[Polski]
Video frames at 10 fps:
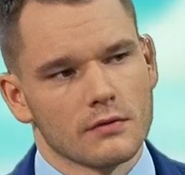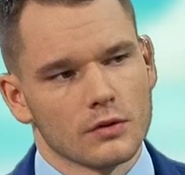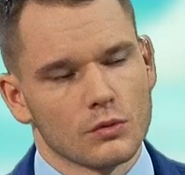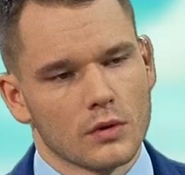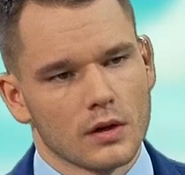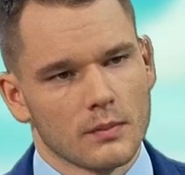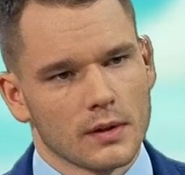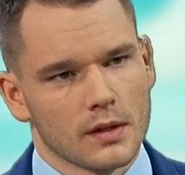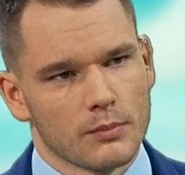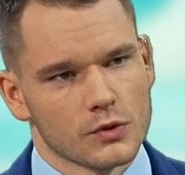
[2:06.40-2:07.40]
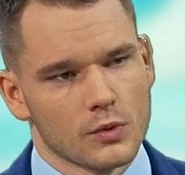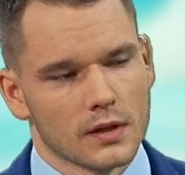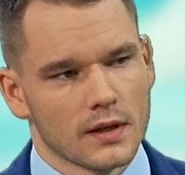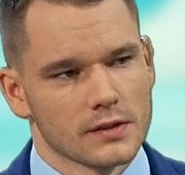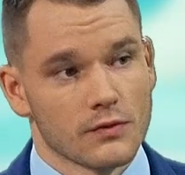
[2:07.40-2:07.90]
według e, pana posła
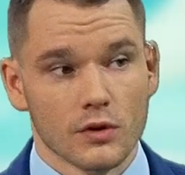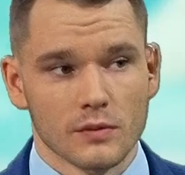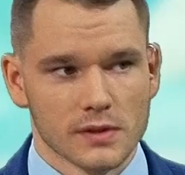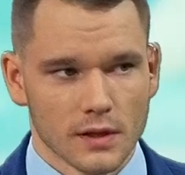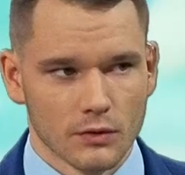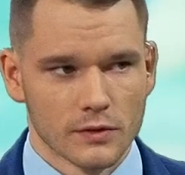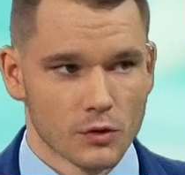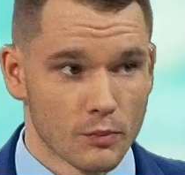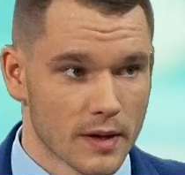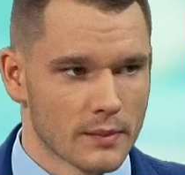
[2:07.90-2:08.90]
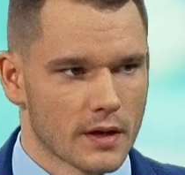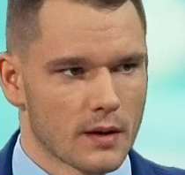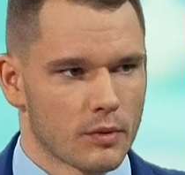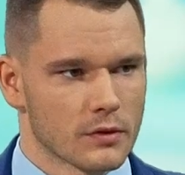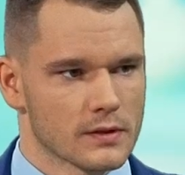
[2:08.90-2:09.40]
na swoim stanowisku premiera
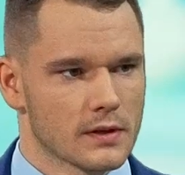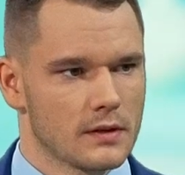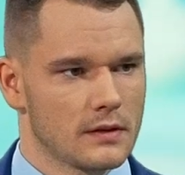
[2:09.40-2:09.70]
Polski?